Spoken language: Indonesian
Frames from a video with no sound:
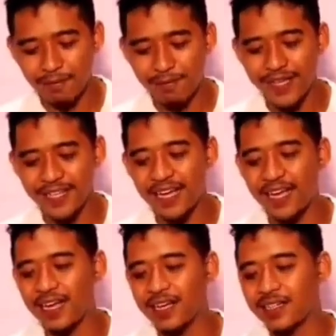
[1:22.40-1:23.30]
alam
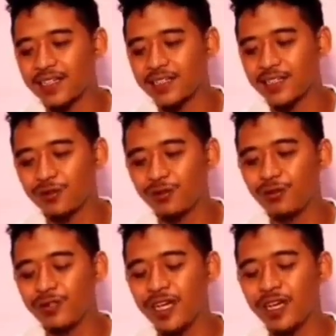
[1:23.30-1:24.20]
kita
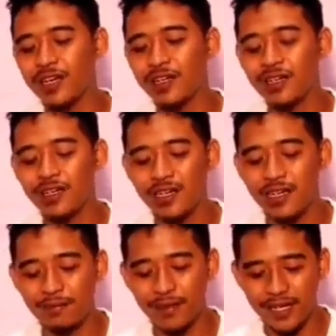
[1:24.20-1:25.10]
sesungguhnya. Mm -hmm.
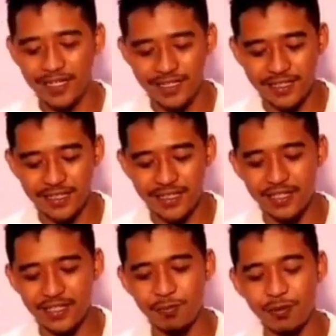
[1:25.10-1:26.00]
Lambangannya di sini
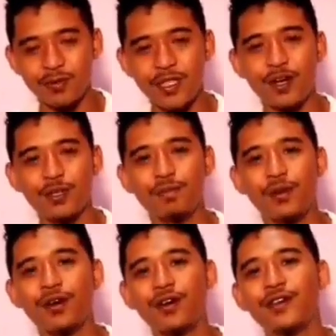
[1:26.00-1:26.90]
ini sebetulnya
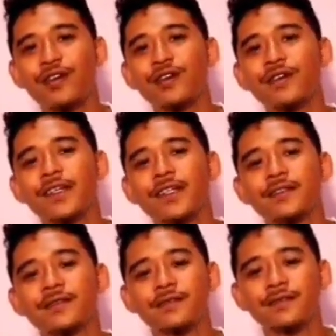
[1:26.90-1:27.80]
outbound.
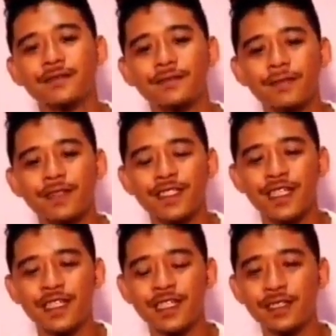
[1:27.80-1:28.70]
Outbound.
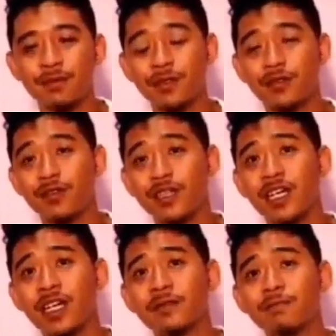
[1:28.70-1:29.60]
Jadi
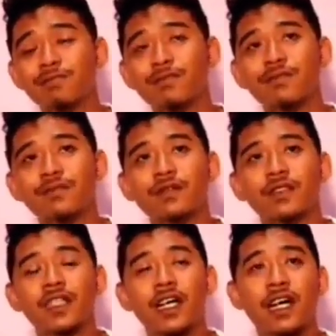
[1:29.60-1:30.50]
sebetulnya
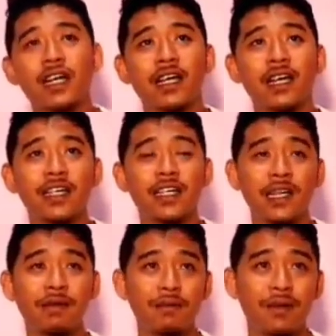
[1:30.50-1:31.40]
karena
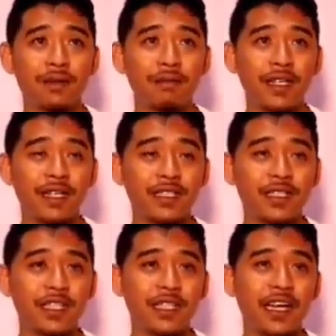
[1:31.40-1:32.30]
kita memang pada
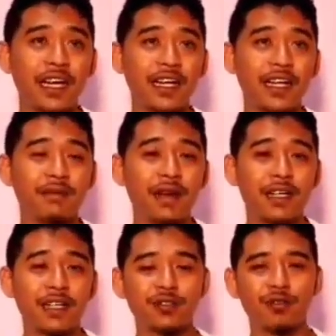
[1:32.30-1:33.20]
sejatinya akan
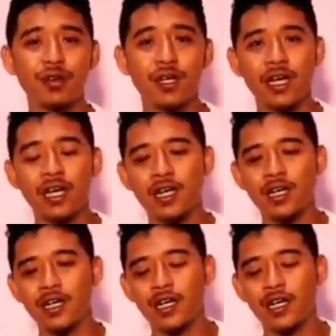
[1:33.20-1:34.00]
kembali ke surga